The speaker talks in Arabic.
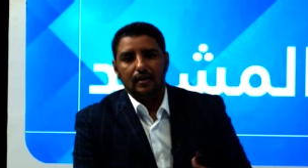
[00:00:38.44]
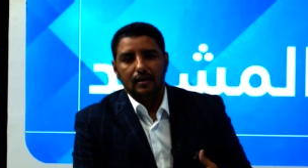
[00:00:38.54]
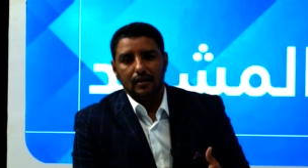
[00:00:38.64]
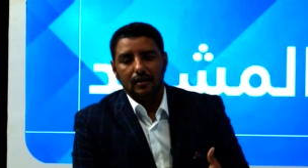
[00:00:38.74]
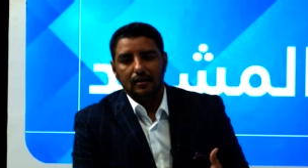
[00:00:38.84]

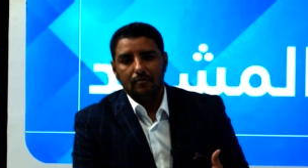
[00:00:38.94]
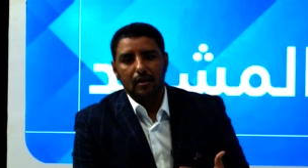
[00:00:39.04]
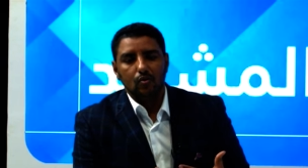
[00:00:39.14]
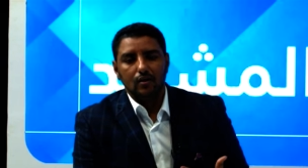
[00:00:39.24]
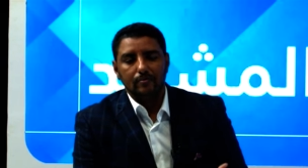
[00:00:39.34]
آه، ما
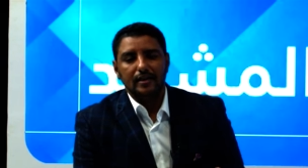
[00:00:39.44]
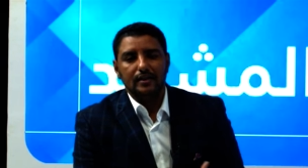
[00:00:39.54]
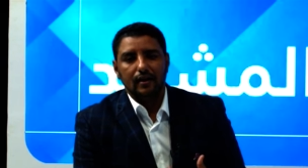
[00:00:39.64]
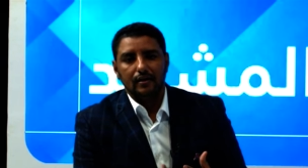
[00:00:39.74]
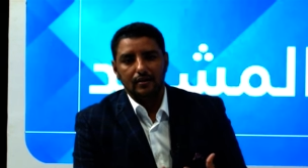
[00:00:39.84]
هو
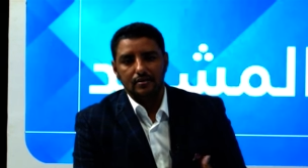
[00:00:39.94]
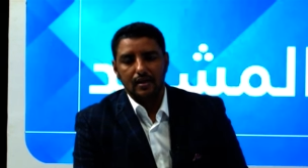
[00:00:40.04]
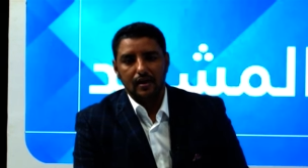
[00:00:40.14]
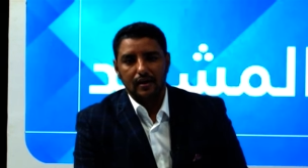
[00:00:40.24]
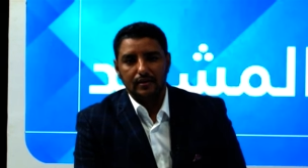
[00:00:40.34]
المدخل
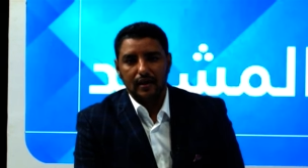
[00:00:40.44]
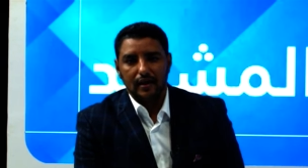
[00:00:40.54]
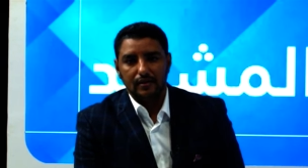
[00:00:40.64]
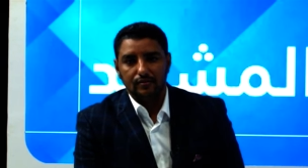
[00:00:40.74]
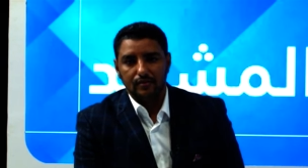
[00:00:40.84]
لإصلاح
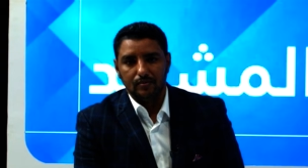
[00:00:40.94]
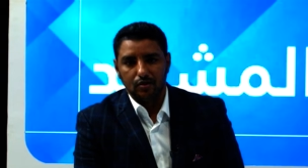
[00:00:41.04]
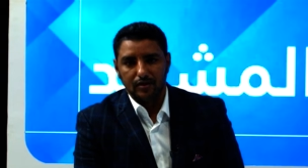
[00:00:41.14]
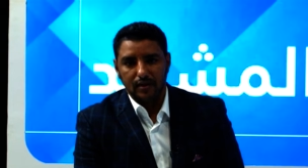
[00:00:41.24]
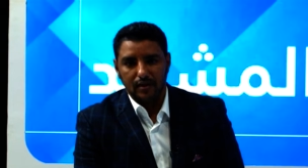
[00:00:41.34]
التعليم في
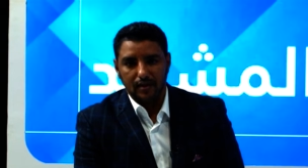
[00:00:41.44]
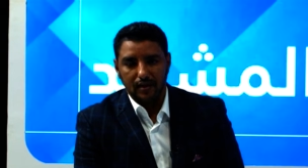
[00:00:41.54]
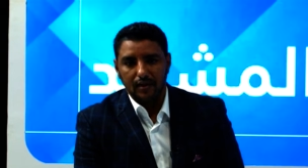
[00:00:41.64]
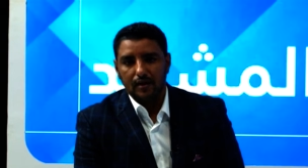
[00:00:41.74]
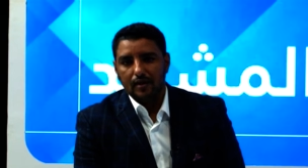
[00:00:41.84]

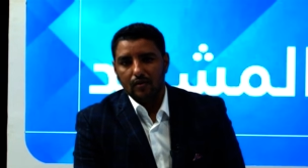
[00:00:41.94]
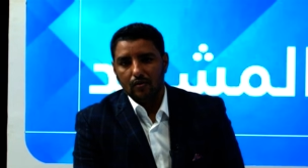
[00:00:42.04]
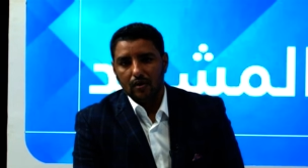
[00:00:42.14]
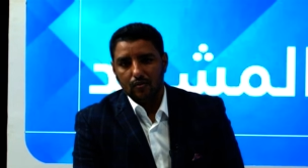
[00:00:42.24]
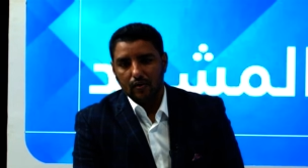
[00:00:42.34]
موريتانيا
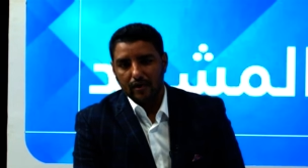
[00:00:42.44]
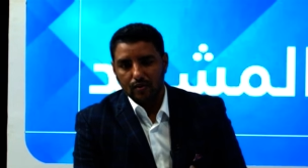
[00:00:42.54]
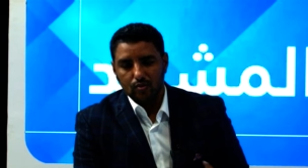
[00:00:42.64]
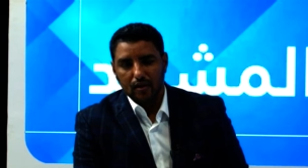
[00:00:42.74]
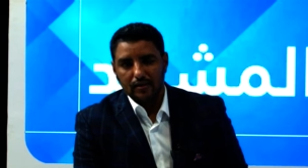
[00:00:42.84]

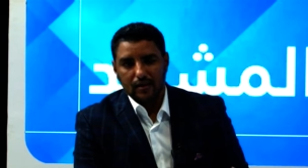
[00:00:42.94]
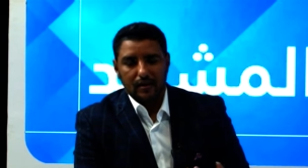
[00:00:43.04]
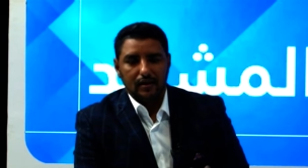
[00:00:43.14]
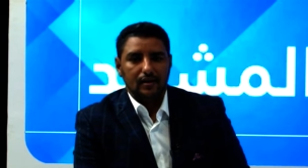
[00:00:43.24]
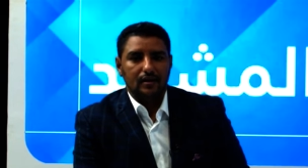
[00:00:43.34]
ونعرج أيضا
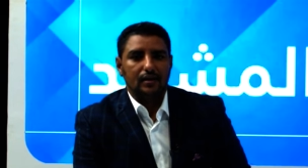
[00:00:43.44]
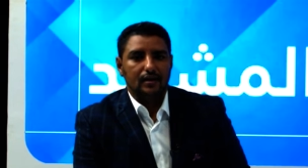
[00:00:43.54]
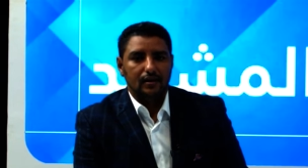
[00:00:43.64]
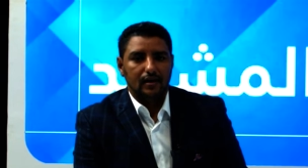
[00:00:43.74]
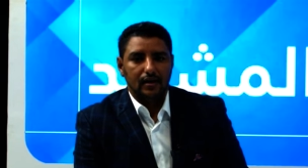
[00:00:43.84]
على
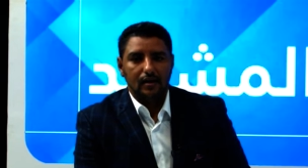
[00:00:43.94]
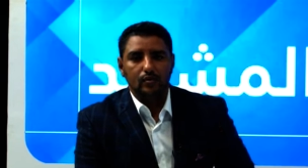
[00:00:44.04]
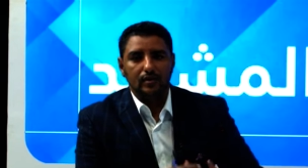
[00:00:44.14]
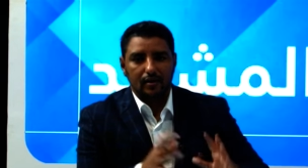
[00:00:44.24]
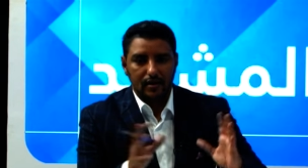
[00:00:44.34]

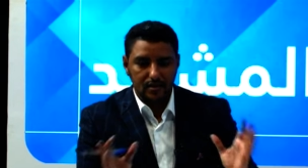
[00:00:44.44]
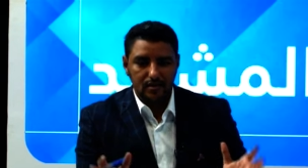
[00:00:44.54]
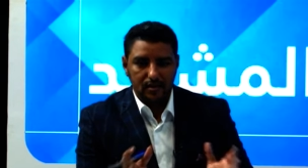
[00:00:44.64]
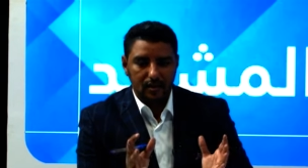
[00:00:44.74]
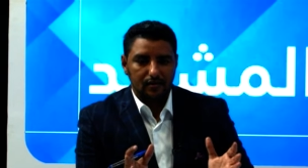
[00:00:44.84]
العناوين
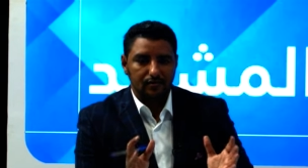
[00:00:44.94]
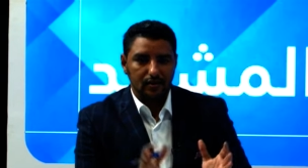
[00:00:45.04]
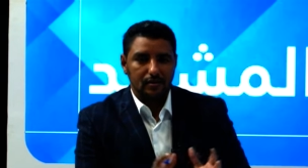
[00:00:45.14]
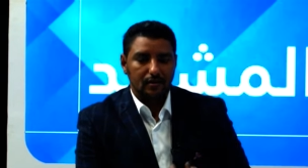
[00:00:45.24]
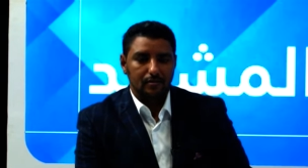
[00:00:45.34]
الرئيسية
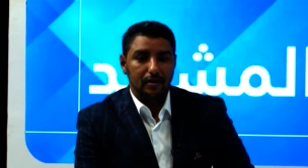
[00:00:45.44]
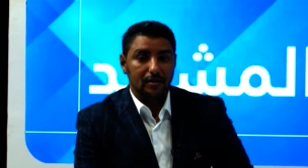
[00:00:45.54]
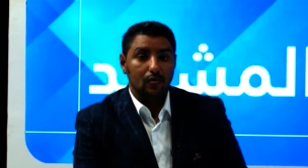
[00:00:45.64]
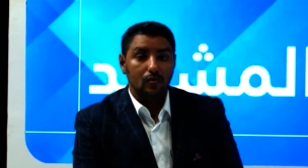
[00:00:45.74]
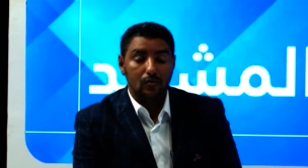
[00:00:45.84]
في ما
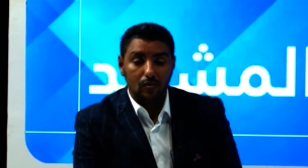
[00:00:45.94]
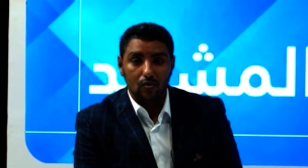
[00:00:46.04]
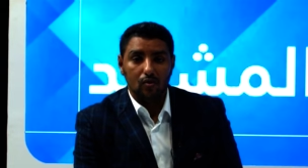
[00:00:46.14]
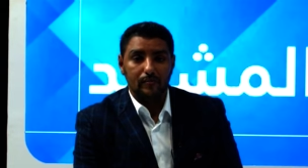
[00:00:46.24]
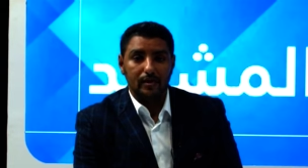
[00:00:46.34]
تقول
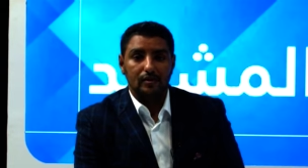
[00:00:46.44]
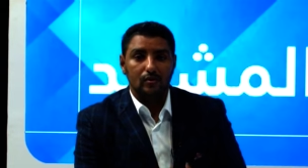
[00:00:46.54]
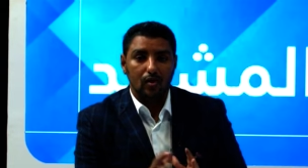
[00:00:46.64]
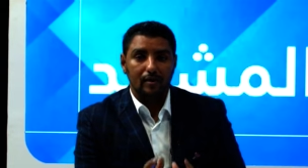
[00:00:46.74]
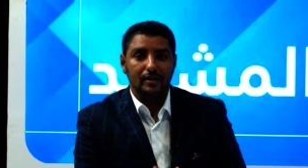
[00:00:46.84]
الحكومة
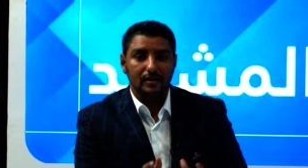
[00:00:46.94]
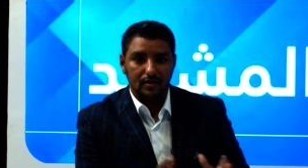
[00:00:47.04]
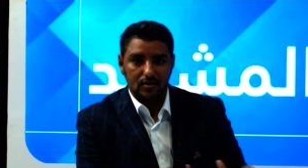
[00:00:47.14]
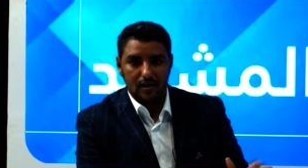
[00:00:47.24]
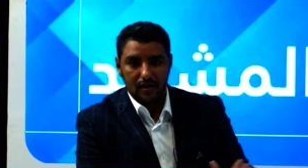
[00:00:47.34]
إنه عملية
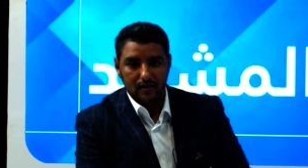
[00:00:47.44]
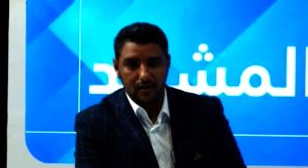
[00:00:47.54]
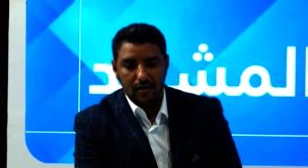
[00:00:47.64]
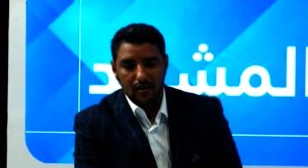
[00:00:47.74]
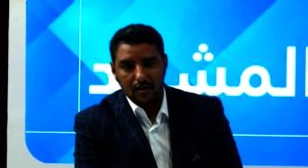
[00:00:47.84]

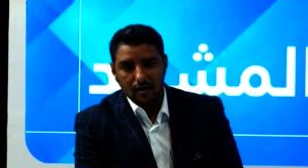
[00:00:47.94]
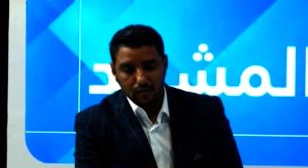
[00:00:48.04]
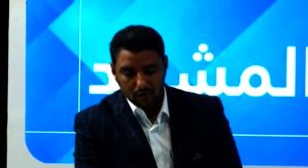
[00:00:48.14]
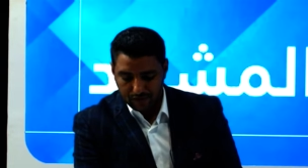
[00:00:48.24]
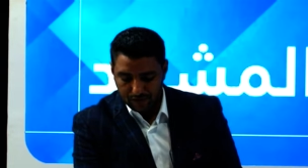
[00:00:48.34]
إصلاحية
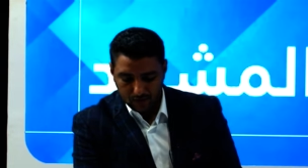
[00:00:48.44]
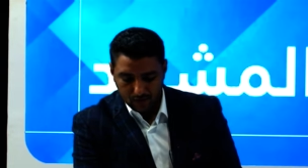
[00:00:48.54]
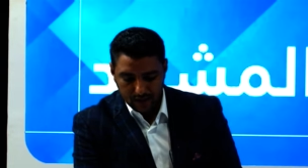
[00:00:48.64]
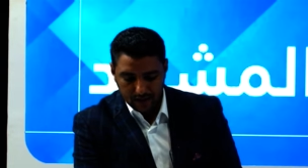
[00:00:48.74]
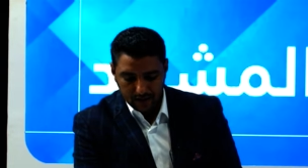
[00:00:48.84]

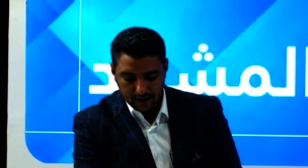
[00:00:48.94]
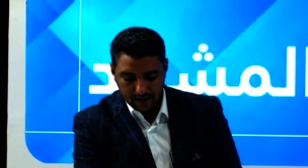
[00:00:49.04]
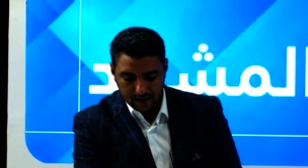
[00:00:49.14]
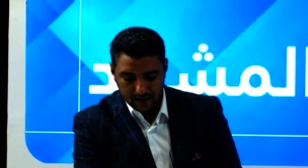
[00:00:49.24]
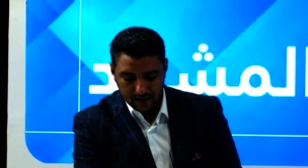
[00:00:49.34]

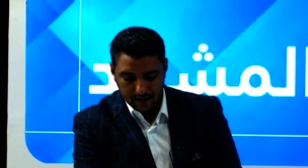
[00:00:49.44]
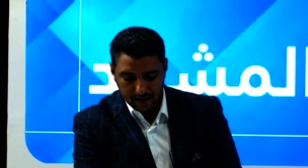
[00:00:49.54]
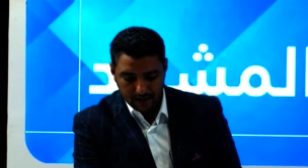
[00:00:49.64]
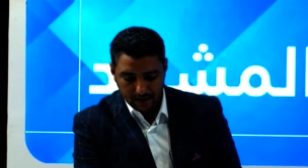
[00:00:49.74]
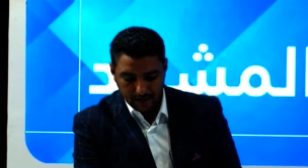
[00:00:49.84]
تنفذها خلال
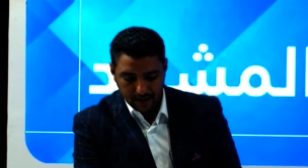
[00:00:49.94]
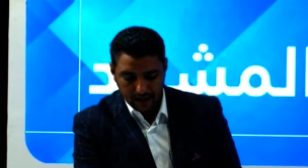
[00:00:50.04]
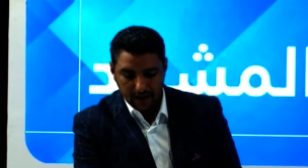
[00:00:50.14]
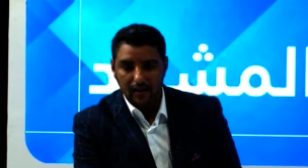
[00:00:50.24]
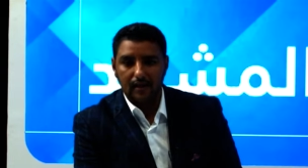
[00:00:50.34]

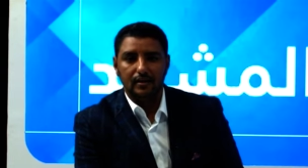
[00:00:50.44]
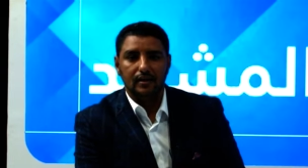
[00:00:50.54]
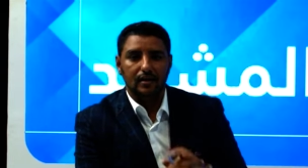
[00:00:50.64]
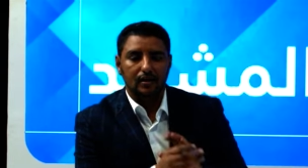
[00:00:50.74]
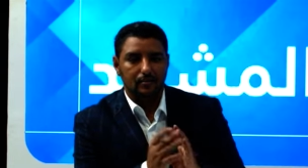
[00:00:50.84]
المرحلة
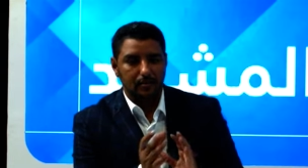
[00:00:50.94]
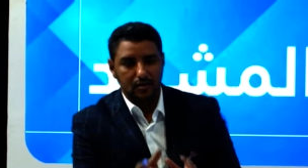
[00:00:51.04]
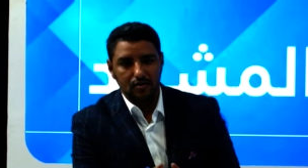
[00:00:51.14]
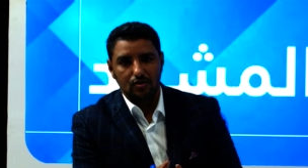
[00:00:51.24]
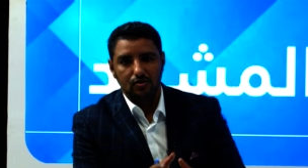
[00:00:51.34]
الحالية
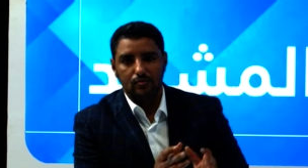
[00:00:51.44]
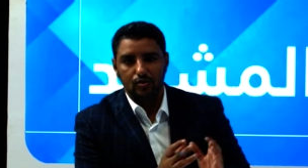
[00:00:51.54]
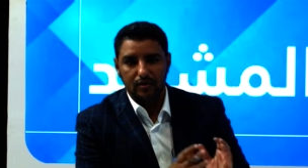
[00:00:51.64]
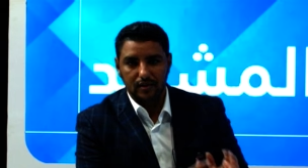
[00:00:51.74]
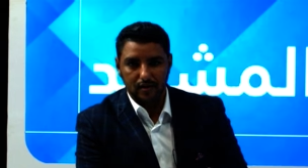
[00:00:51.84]
المدرسة
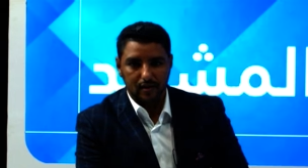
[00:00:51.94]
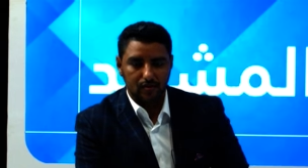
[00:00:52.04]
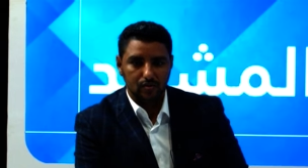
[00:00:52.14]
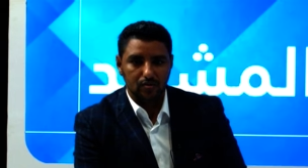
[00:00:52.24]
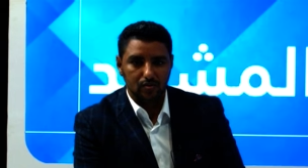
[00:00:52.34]
الجمهورية
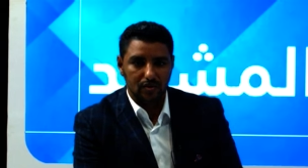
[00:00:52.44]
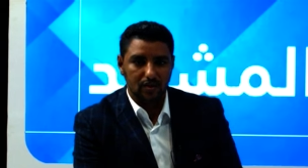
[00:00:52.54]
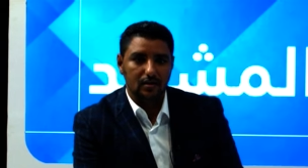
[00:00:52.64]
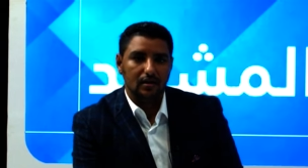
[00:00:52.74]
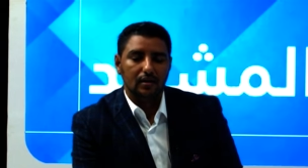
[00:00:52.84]
قانون التوجيه